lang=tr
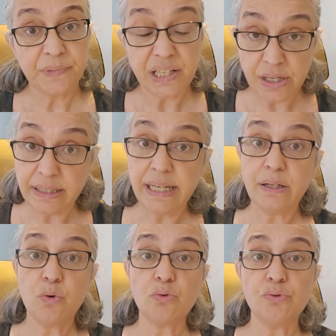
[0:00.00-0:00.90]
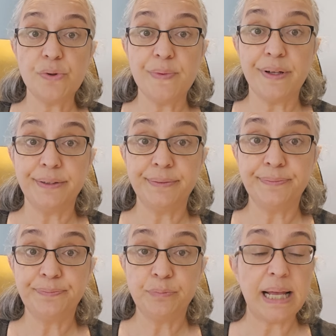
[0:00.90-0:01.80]
Senin de ilkokul zaman.
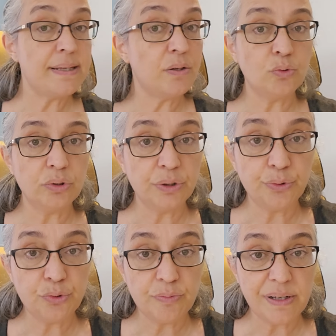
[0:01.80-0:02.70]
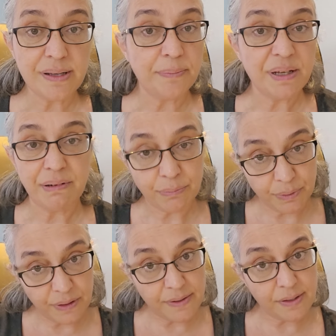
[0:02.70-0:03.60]
Ben seni okula götürmezsem devlet
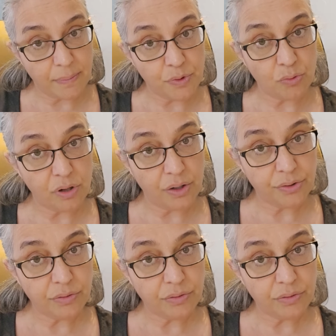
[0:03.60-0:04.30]
bana hesap sorar.